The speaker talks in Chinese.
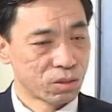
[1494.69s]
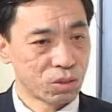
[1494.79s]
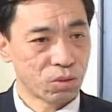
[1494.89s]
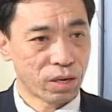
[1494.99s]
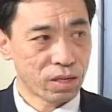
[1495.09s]

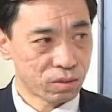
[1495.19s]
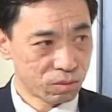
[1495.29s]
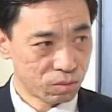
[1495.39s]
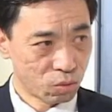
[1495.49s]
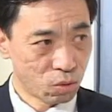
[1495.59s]
就
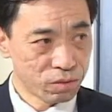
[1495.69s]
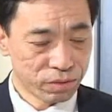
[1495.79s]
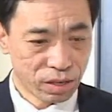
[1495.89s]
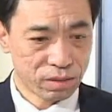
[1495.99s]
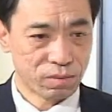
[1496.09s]
按
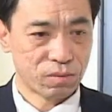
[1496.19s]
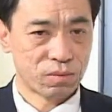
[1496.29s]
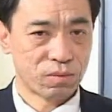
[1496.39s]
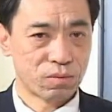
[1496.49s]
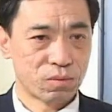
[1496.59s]
官方
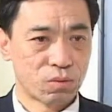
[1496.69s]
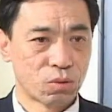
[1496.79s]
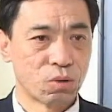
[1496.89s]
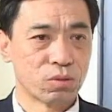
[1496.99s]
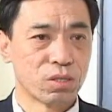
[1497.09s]

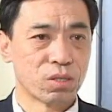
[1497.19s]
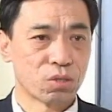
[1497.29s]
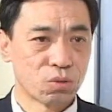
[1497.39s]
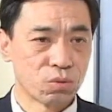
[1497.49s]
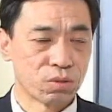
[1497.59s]
统计
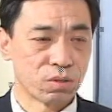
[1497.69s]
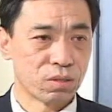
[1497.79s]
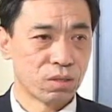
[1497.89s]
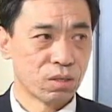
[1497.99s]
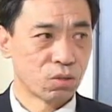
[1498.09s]
的数字。
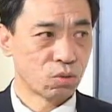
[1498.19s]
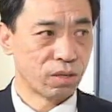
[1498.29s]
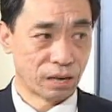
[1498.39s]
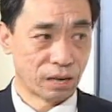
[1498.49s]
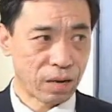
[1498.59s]

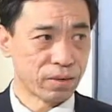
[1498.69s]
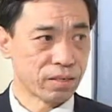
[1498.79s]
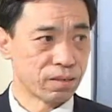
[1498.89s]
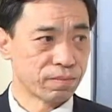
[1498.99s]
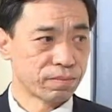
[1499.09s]
说两百
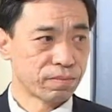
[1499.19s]
万人，